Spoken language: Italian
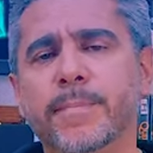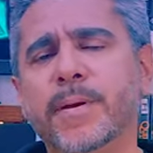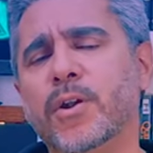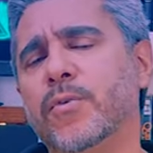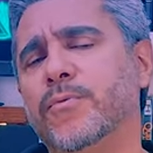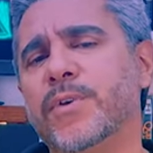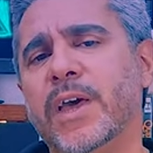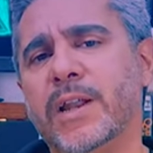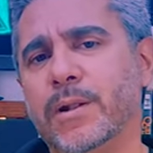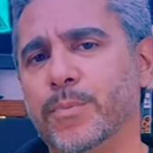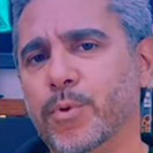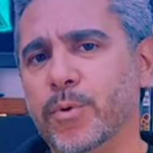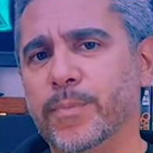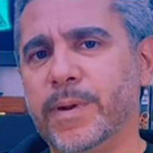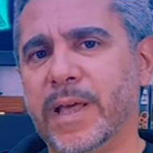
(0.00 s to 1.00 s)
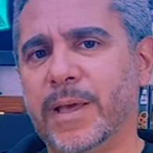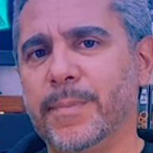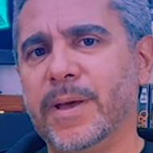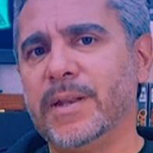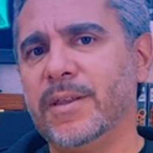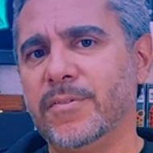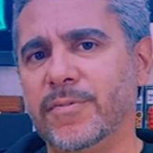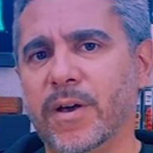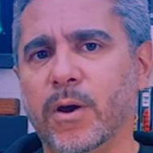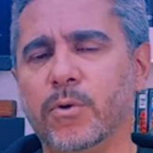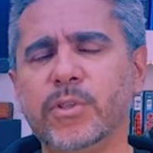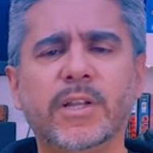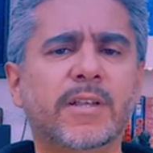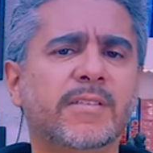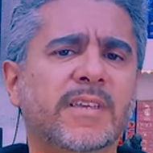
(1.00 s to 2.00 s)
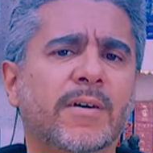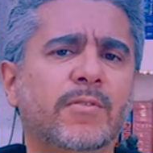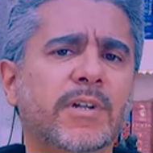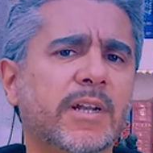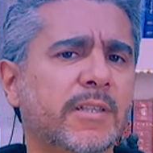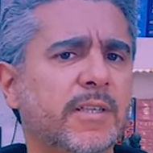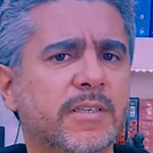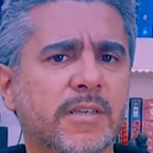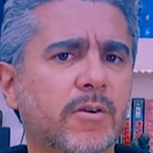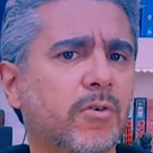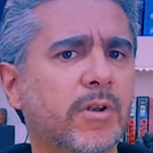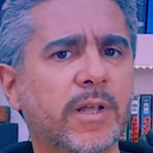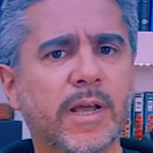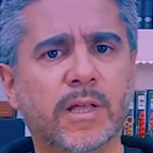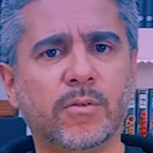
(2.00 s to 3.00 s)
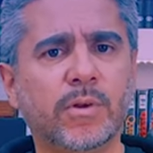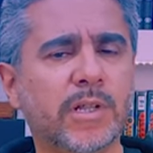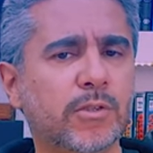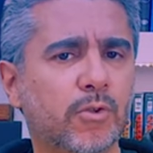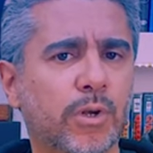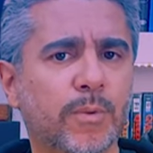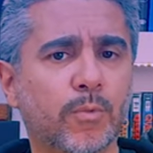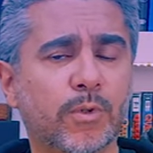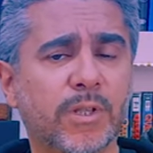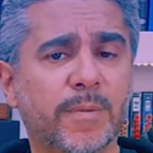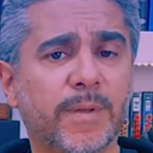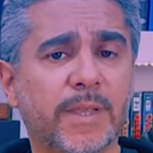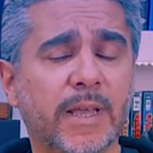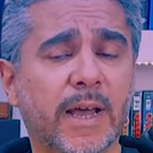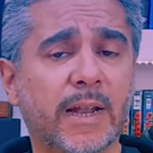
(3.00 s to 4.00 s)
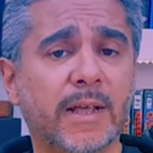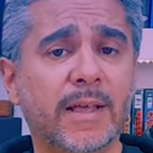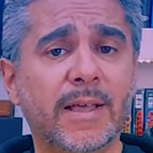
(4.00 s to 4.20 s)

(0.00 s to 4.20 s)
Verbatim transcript: Per ovviare al problema anni fa utilizzavo un hard disk collegato a un lettore multimediale,